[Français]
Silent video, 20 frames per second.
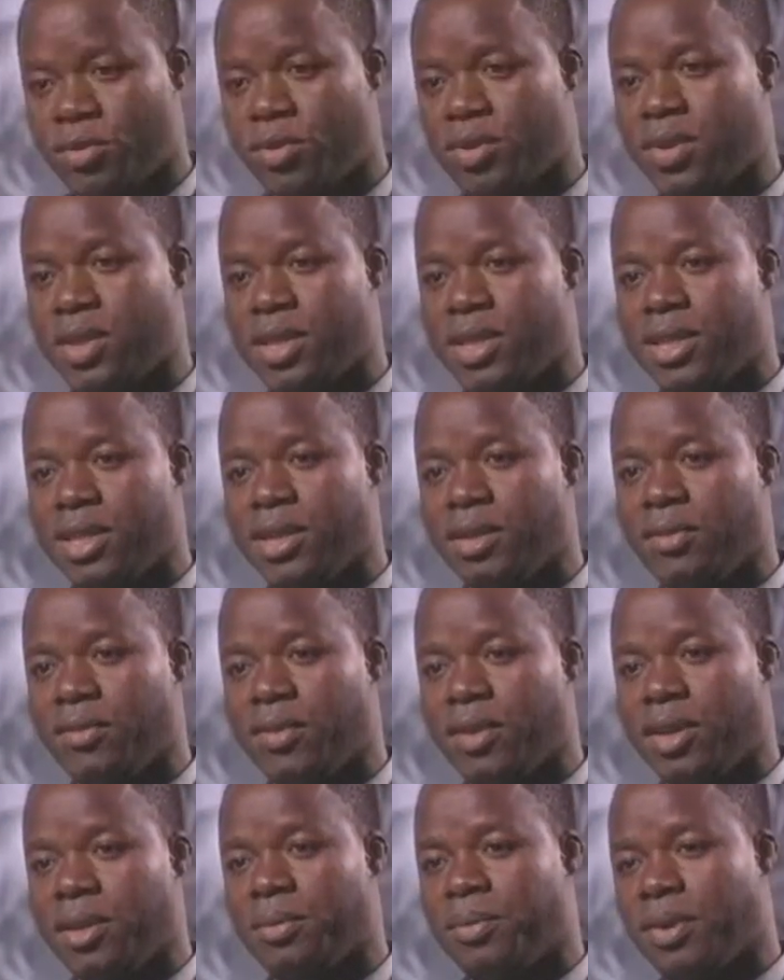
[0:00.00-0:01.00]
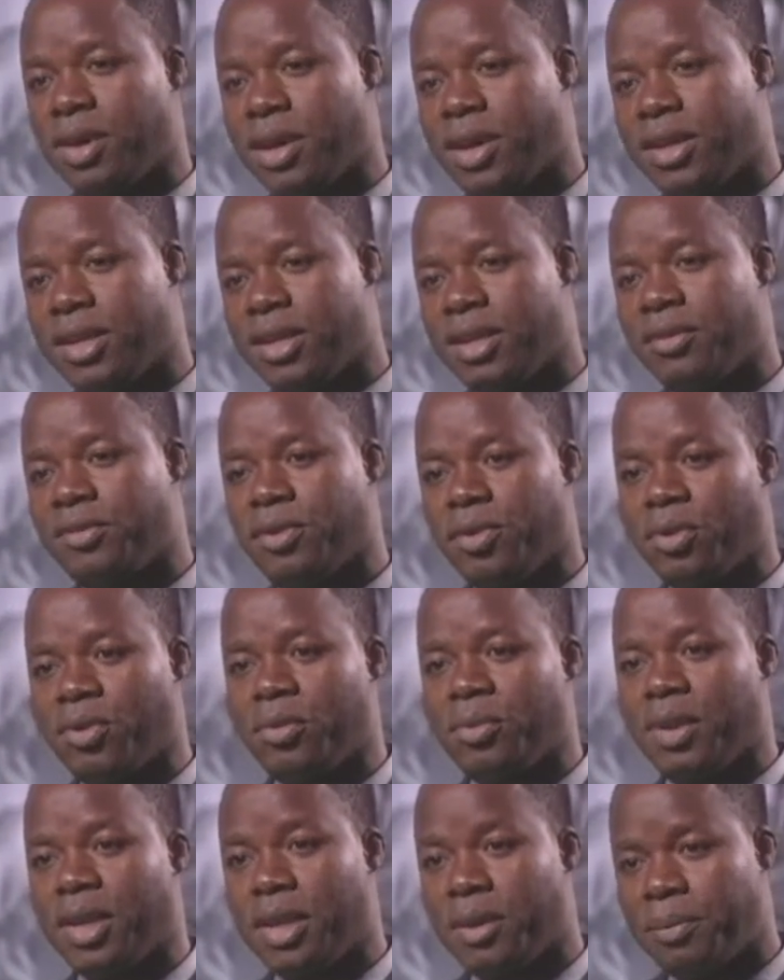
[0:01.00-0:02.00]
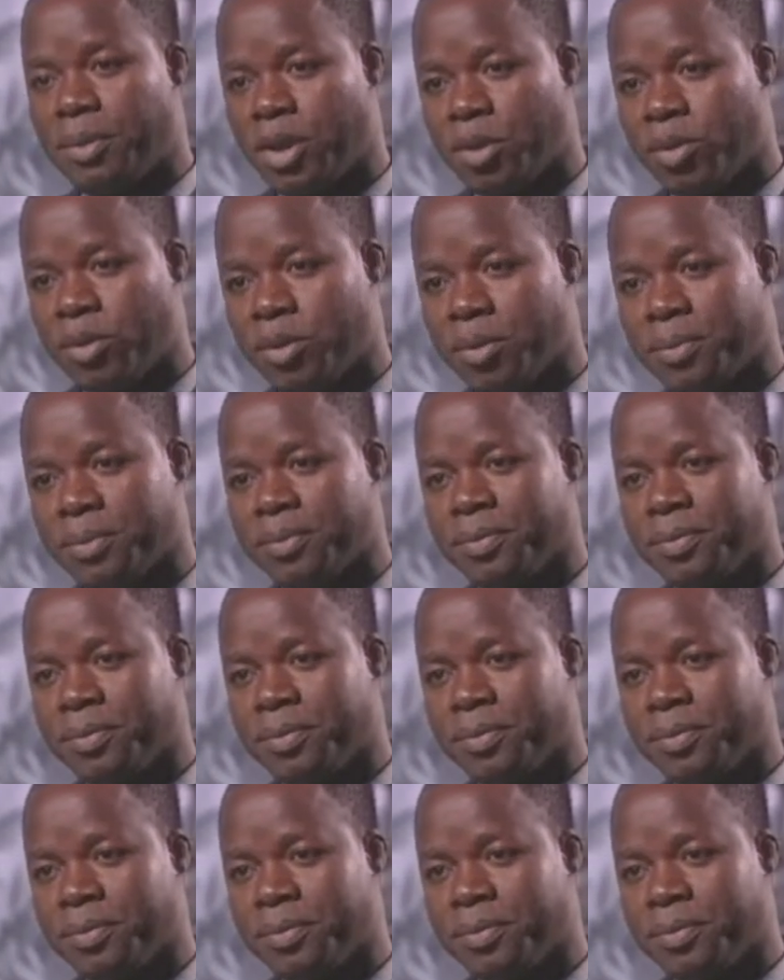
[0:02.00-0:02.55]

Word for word: venu ici, Philippe a développé les panneaux